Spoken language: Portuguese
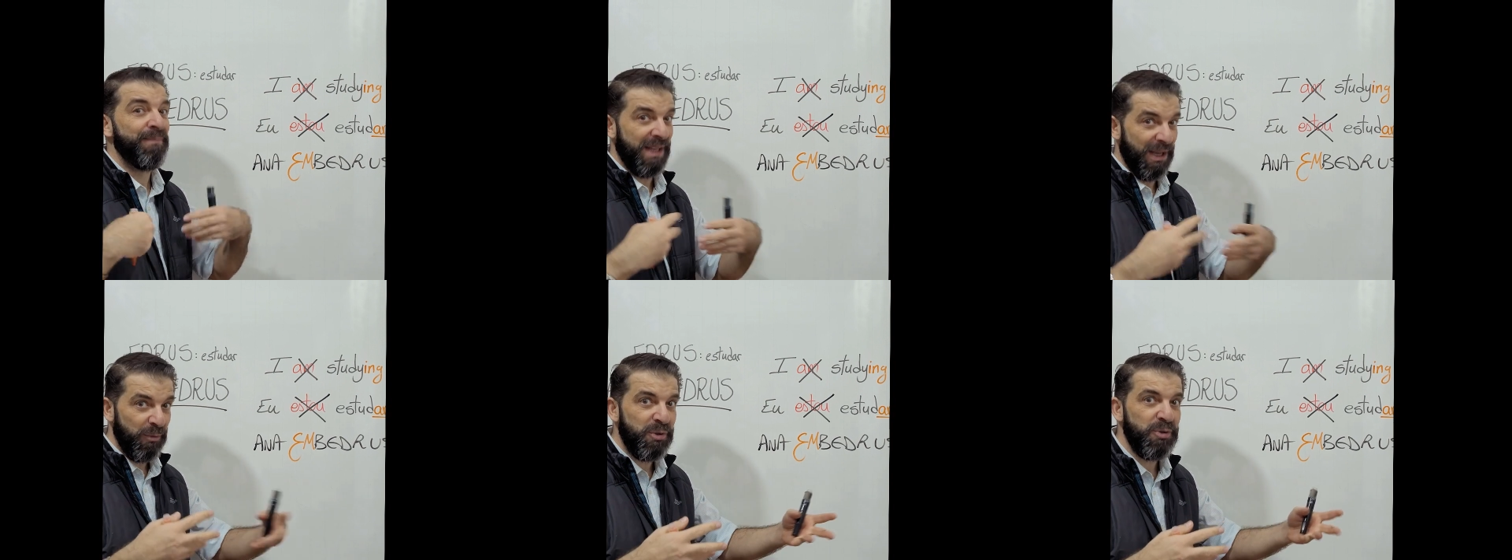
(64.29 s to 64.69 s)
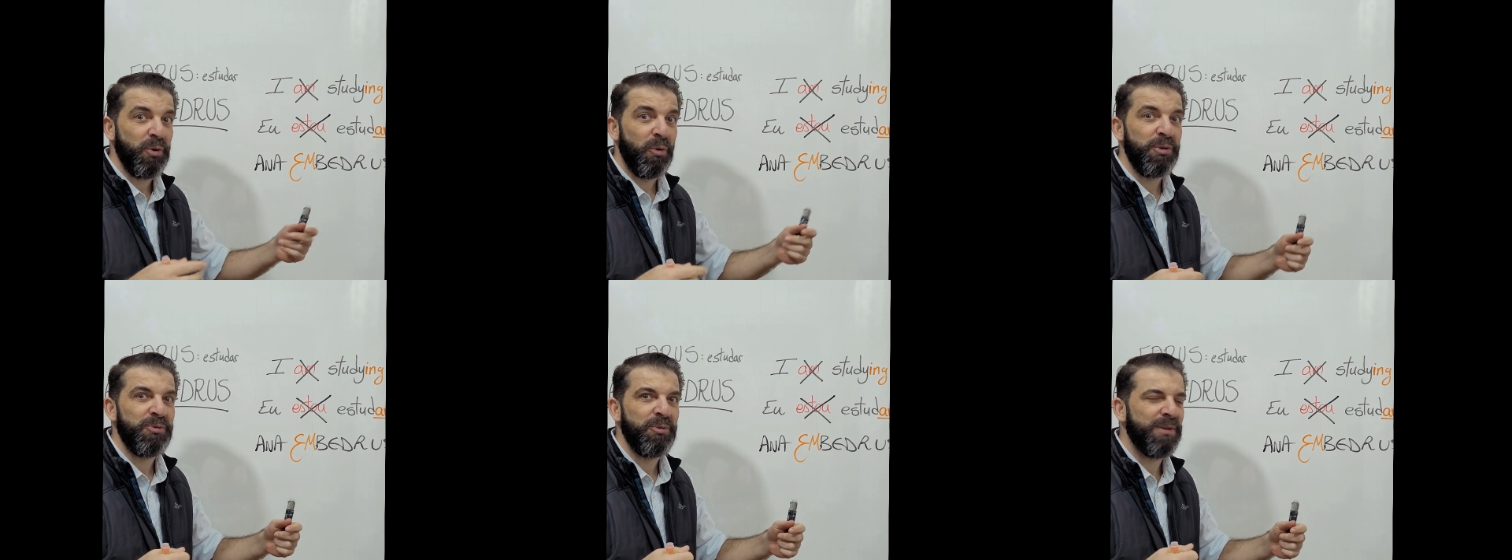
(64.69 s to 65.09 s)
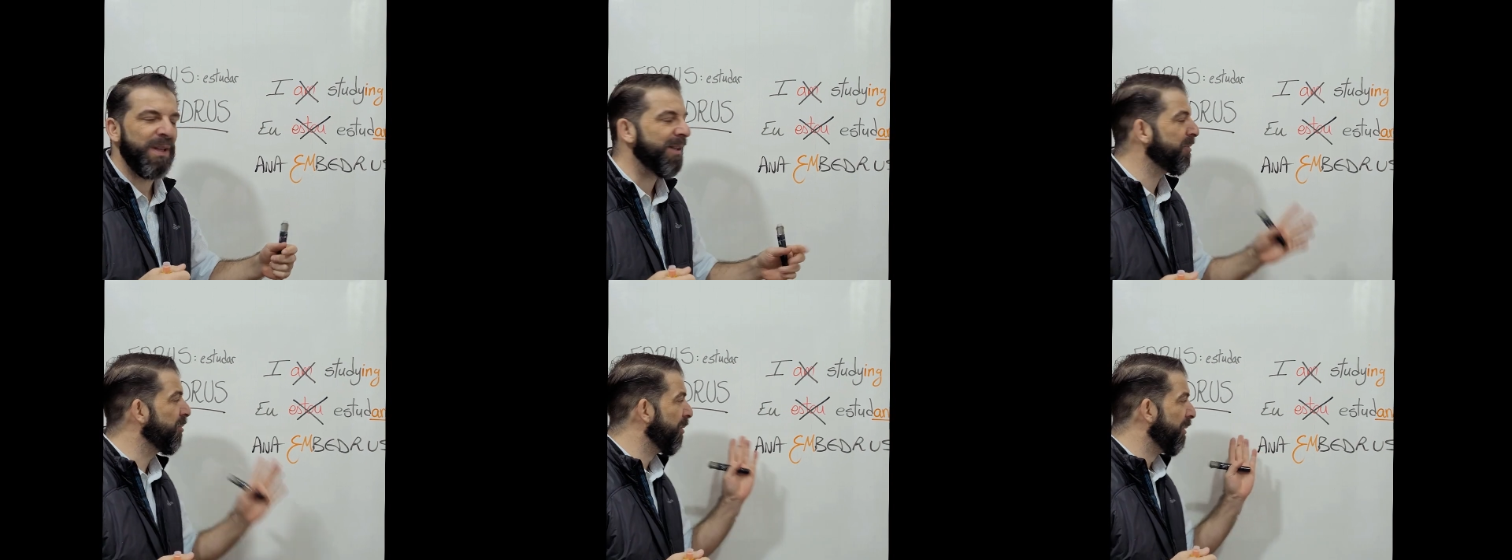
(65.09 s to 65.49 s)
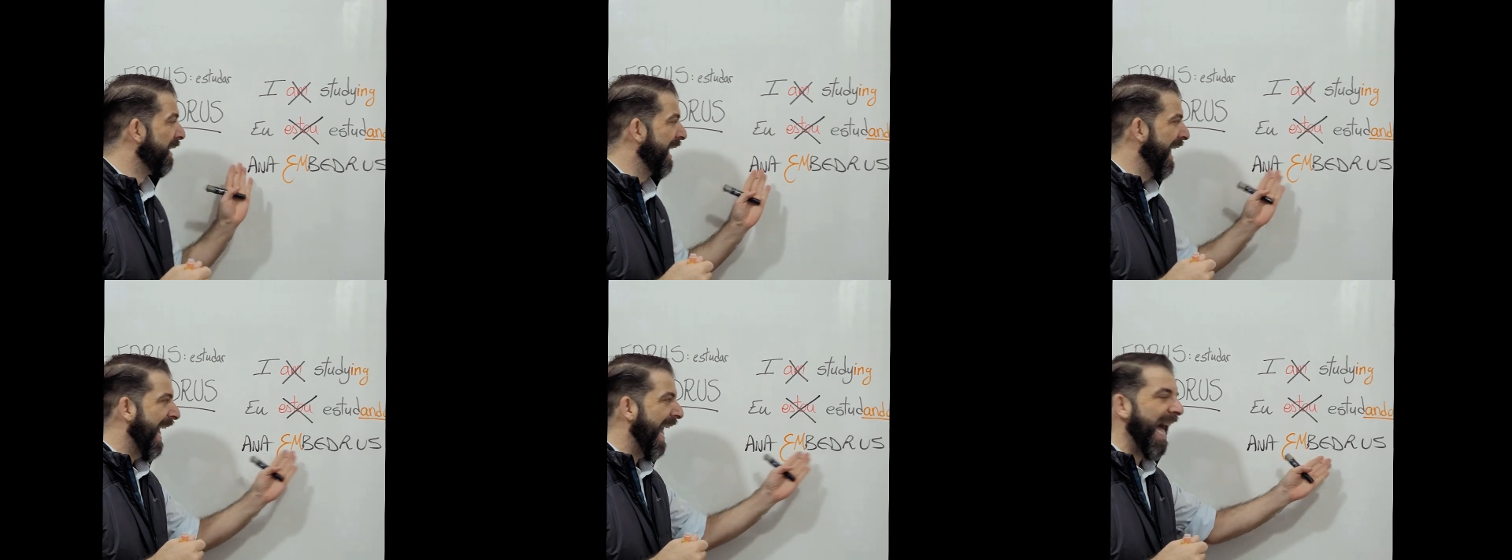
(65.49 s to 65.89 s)
Eu estou estudando
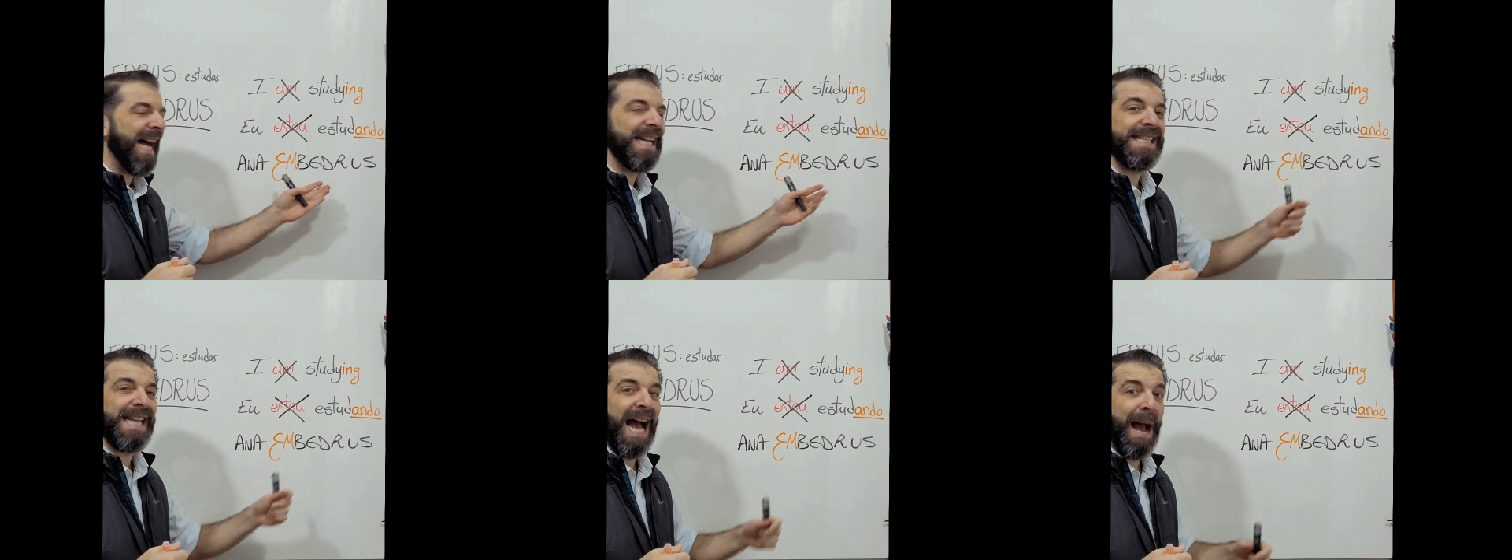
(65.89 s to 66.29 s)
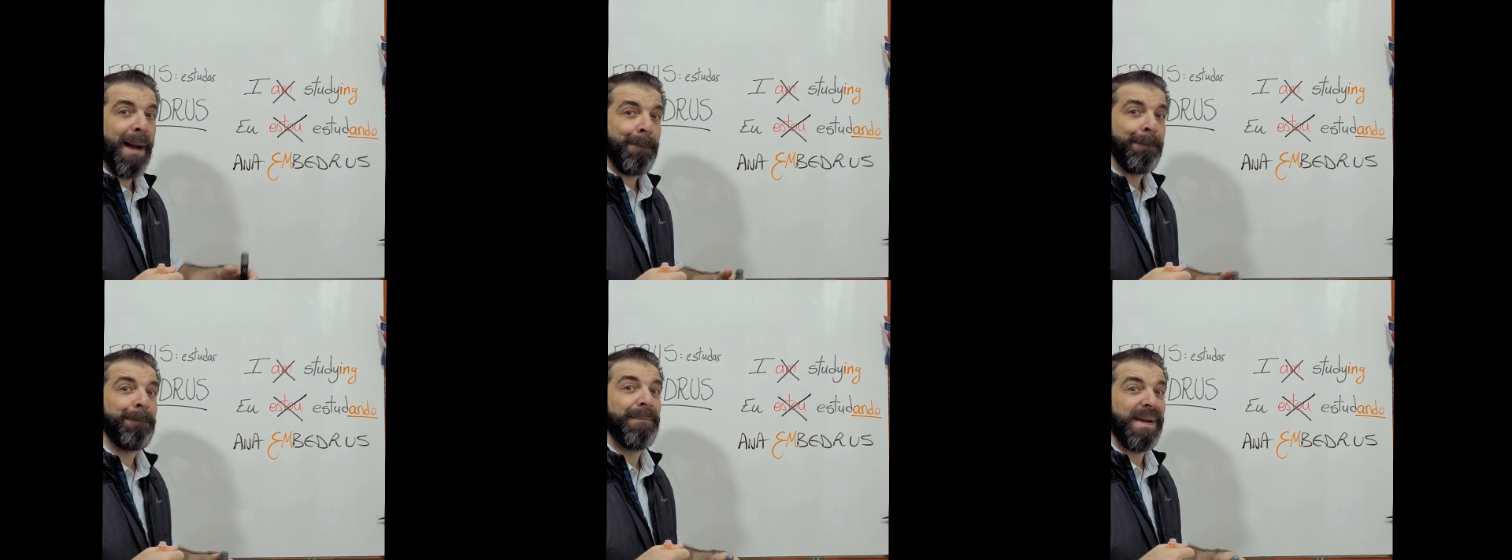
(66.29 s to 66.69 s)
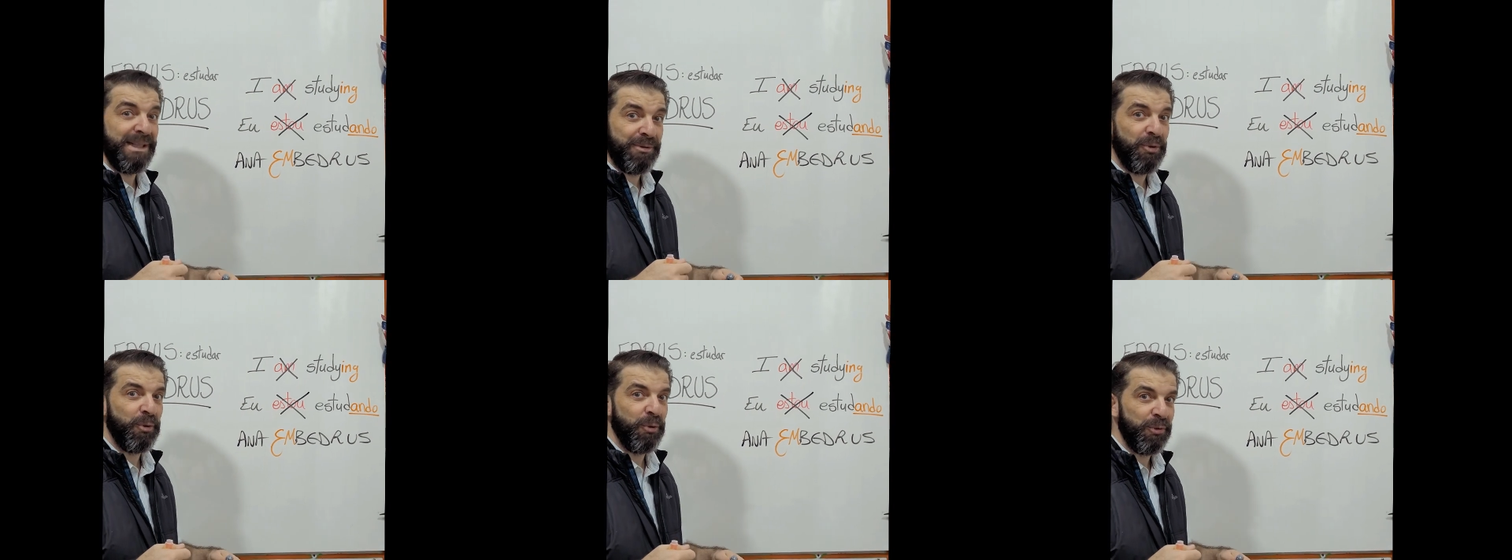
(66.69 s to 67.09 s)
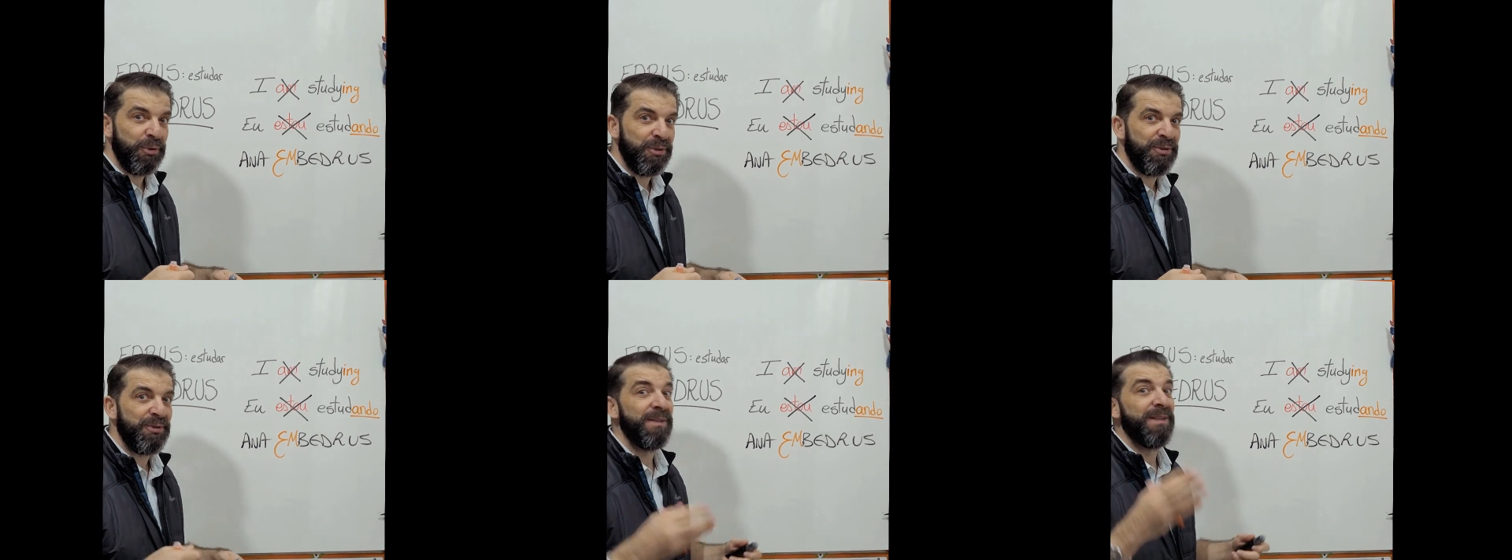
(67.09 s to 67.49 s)
An'am
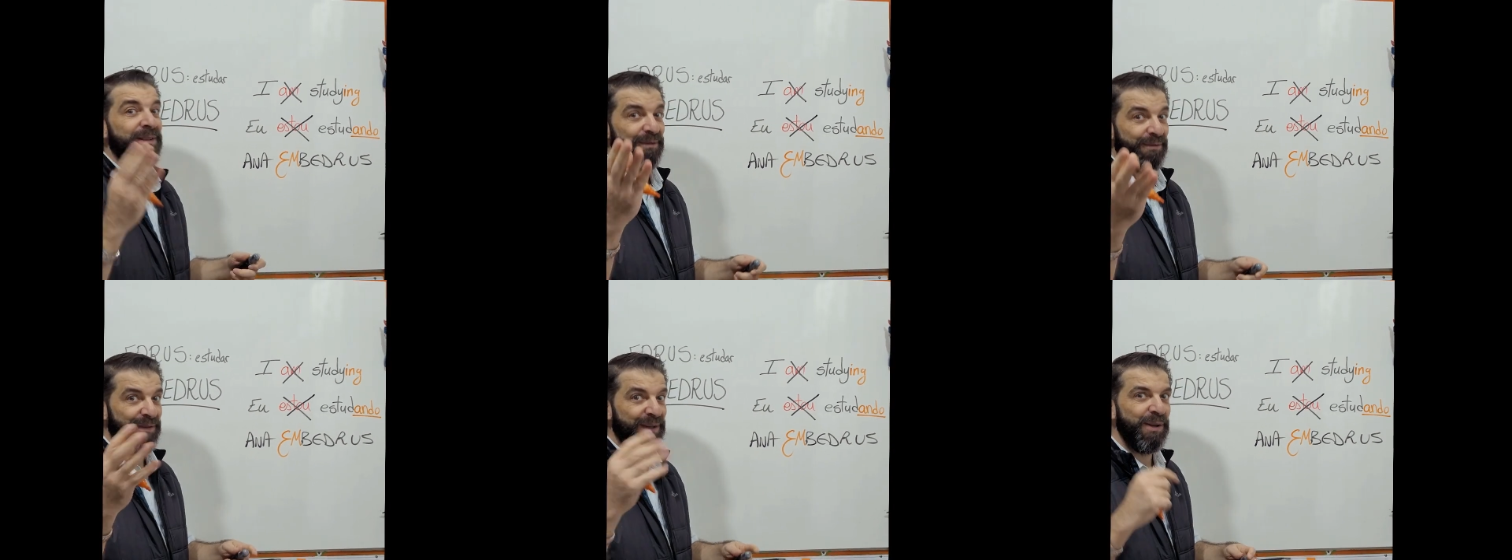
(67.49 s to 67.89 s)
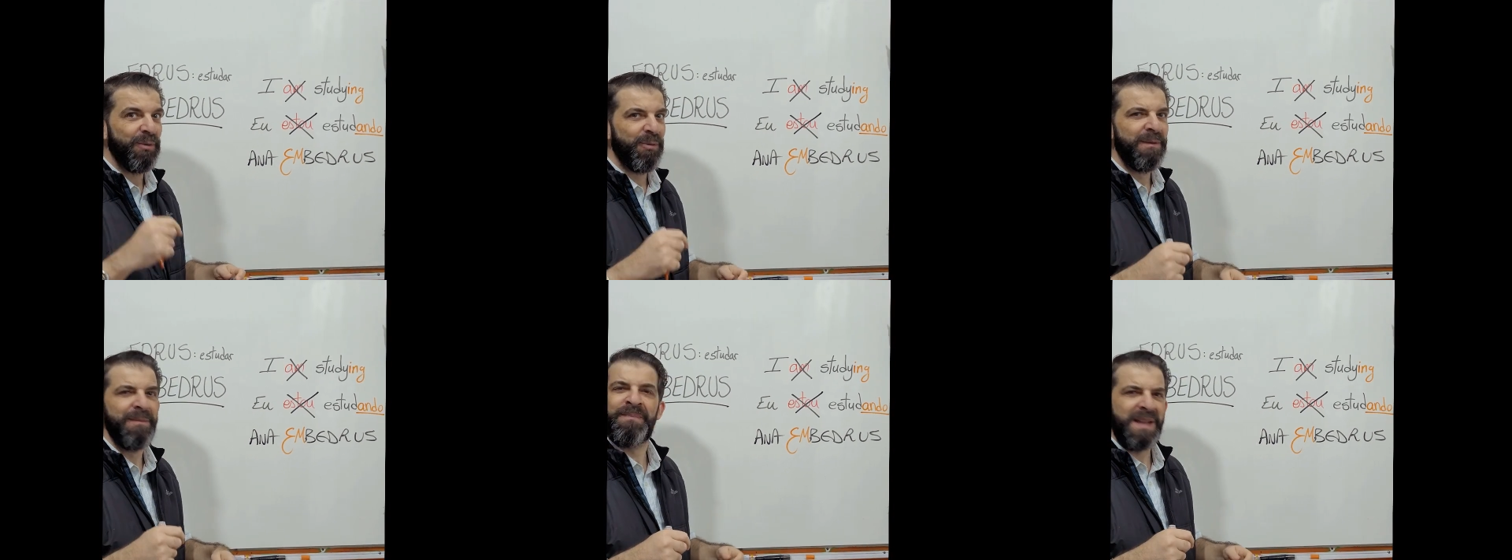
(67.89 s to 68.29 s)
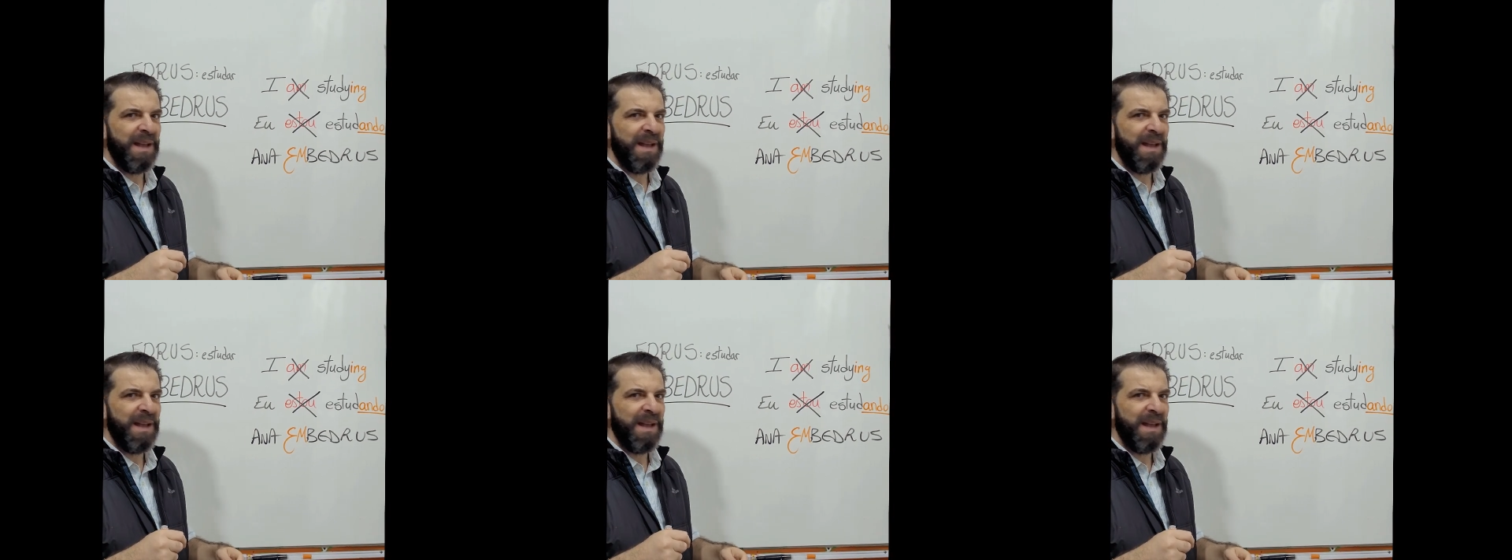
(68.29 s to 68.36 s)
bedrus. Viu?